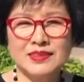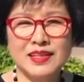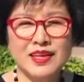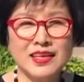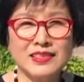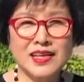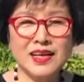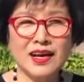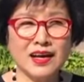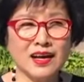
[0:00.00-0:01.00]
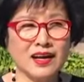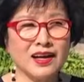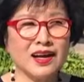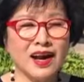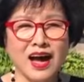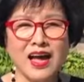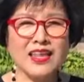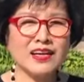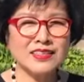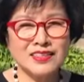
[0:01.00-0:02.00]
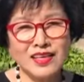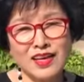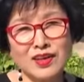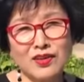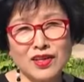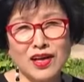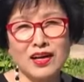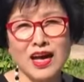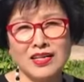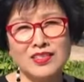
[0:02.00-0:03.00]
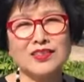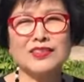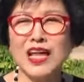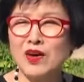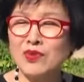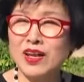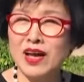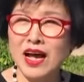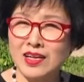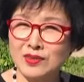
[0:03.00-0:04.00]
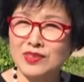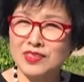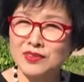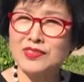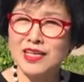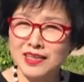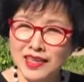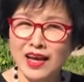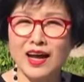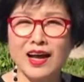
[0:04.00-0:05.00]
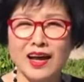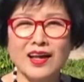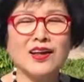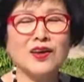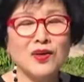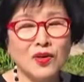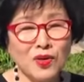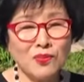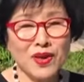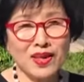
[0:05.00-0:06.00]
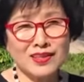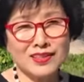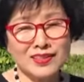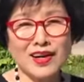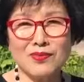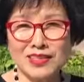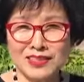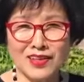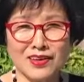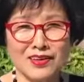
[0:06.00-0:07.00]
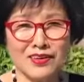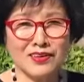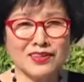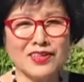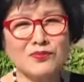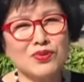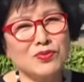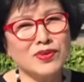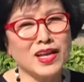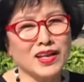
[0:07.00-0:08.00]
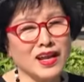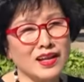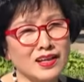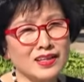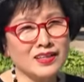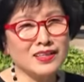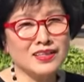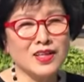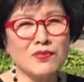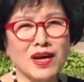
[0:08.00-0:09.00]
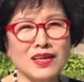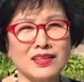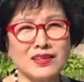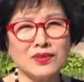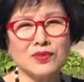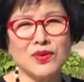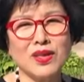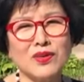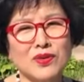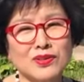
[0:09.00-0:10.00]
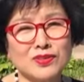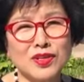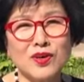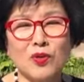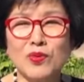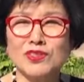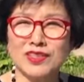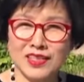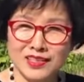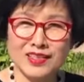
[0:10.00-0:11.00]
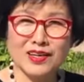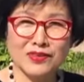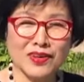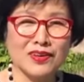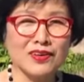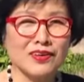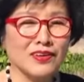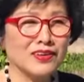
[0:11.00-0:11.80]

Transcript: 네, 제가 안양시 건강가정 다문화 가족 지원 센터 홈피에를 들어가 봤어요. 근데 부분의 날 리마인드 웨딩홀 수기 공모전이 있더라고요.